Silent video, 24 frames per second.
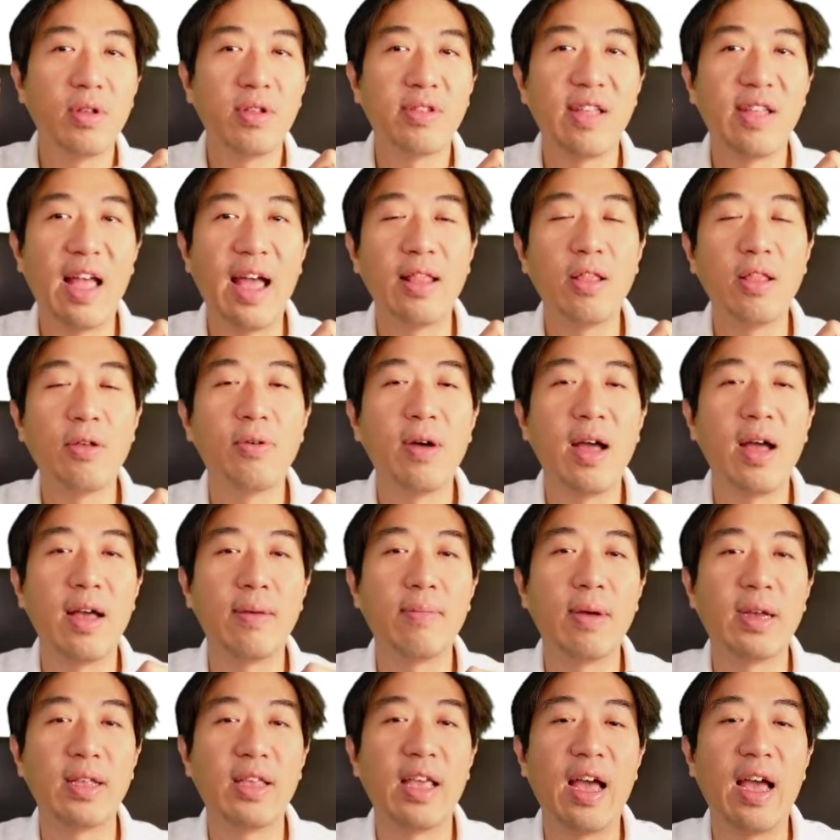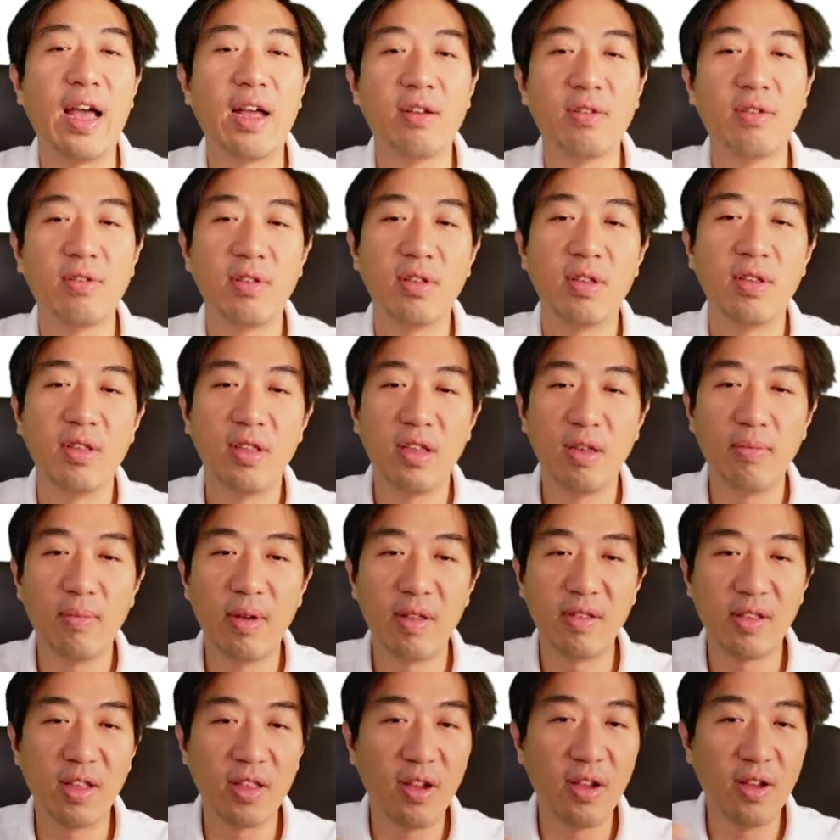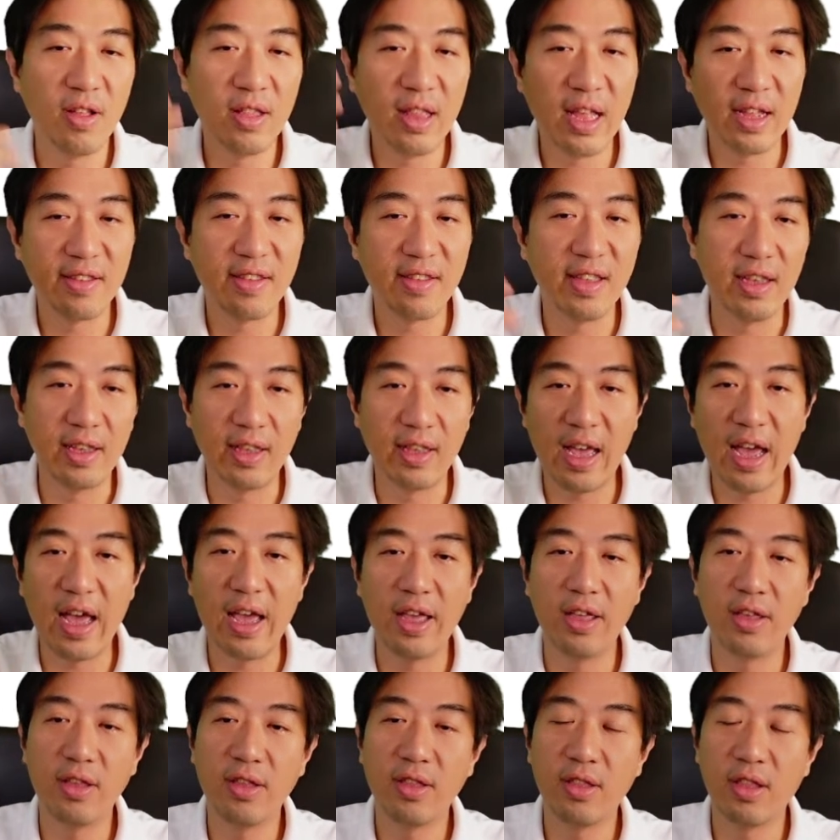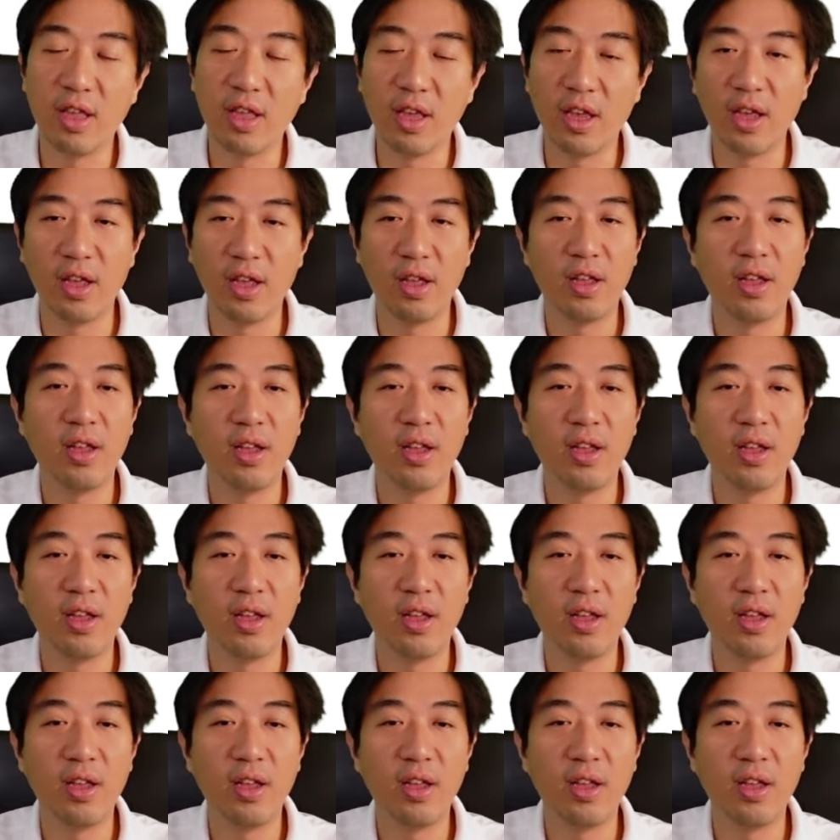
สารโลหะบางอย่างที่มันสะท้อนรังสีได้นะฮะ